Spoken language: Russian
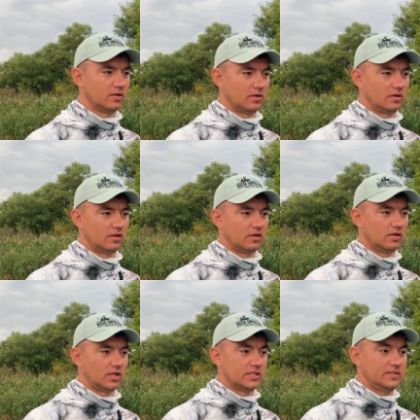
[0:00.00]

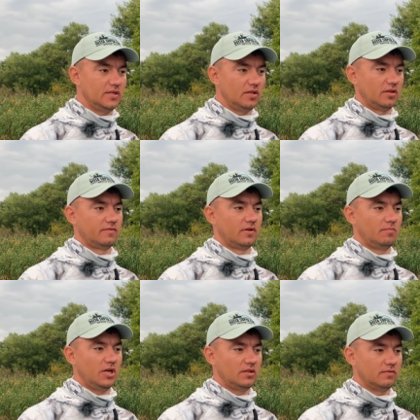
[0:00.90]
э, раздельных
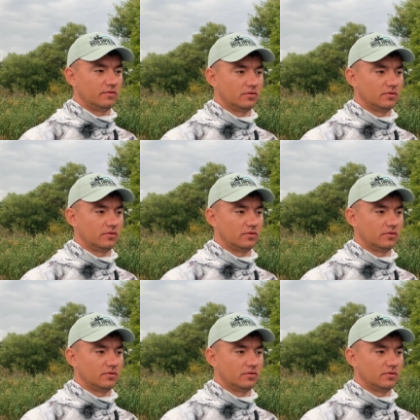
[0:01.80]
форматов,